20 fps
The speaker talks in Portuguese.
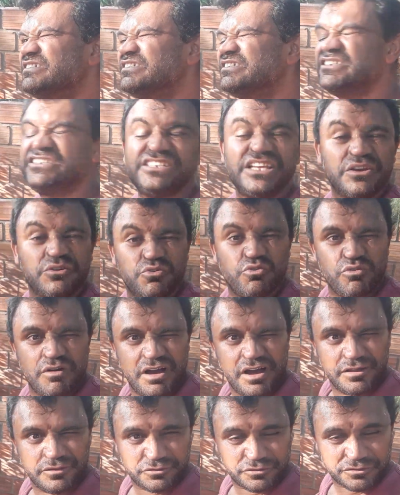5
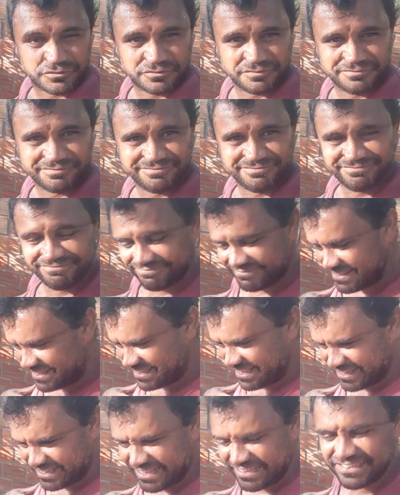anos. Até
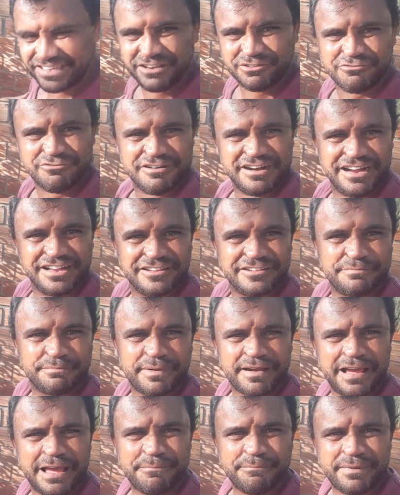daqui a 5 anos
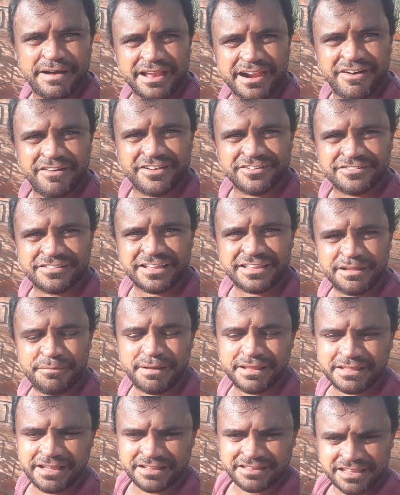para reparar o resultado da
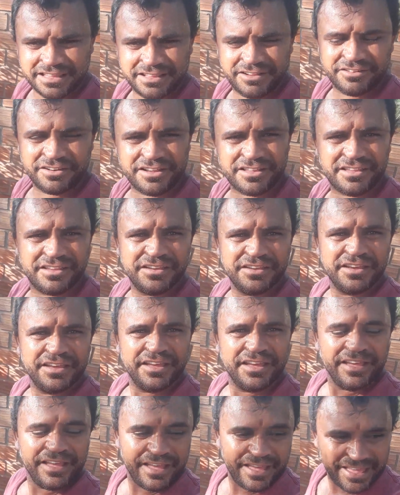batata, é não, gente?
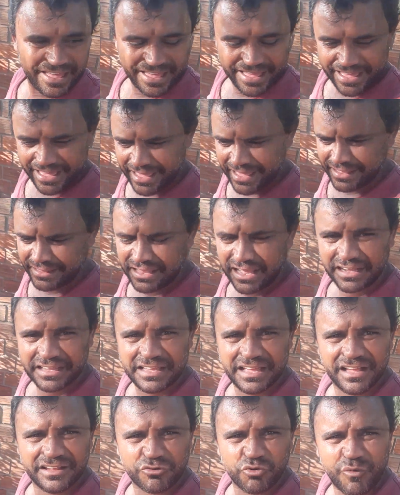É, daqui
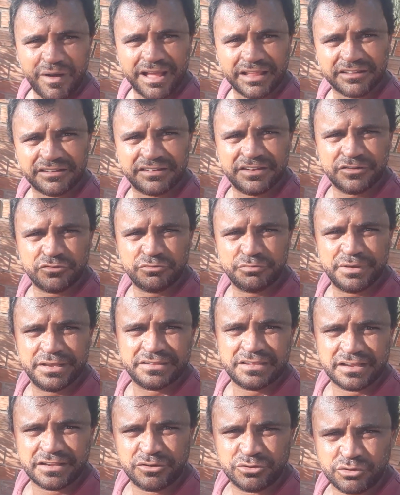a 4, 5 meses
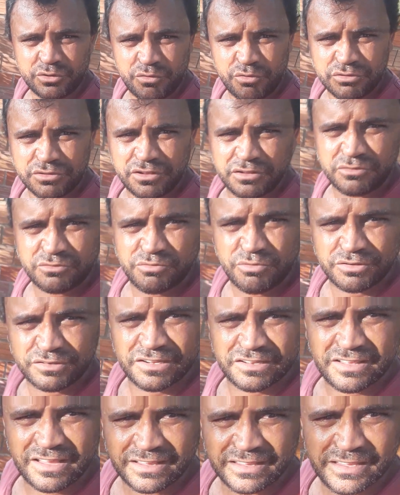aqui eu tô voltando com
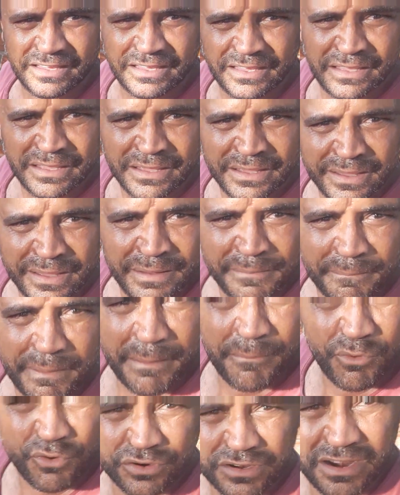vocês aqui para
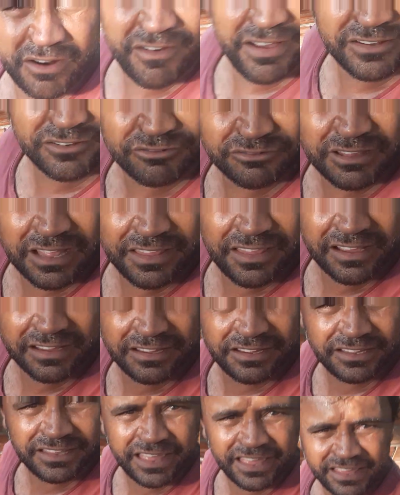mostrar o resultado
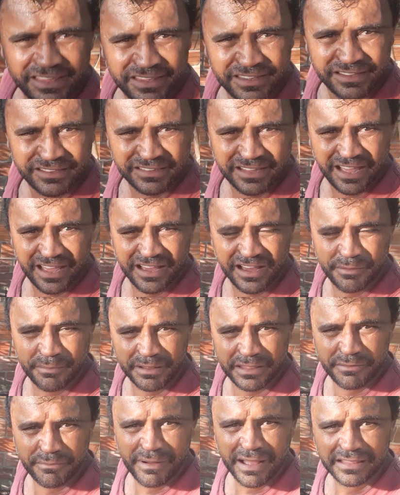aqui, né? Da rama
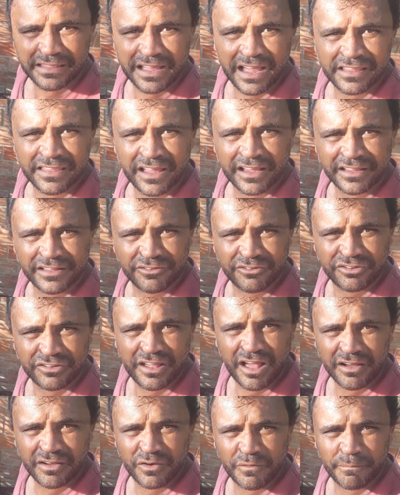de batata aqui no
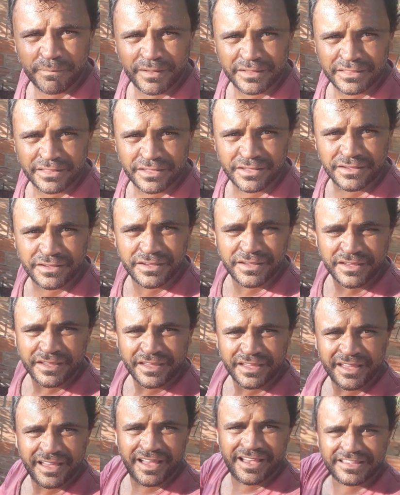saco que eu plantei.
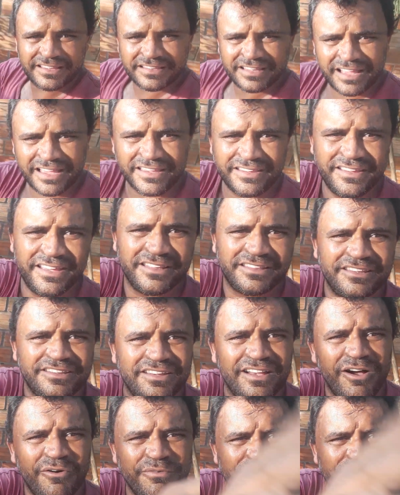É isso aí, gente. Tchau.